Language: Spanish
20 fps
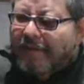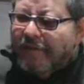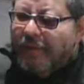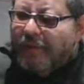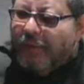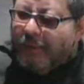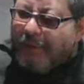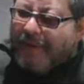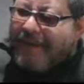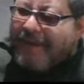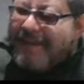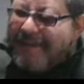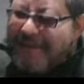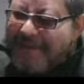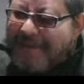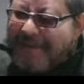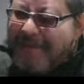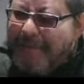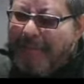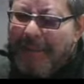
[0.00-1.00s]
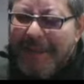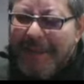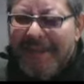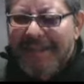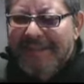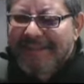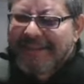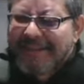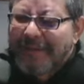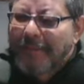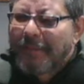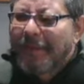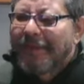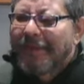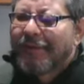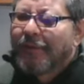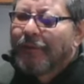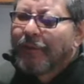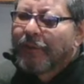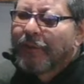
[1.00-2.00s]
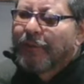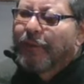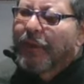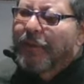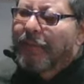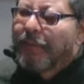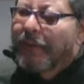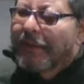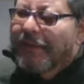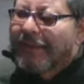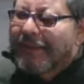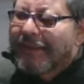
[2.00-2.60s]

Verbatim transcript: Ok, BSPWM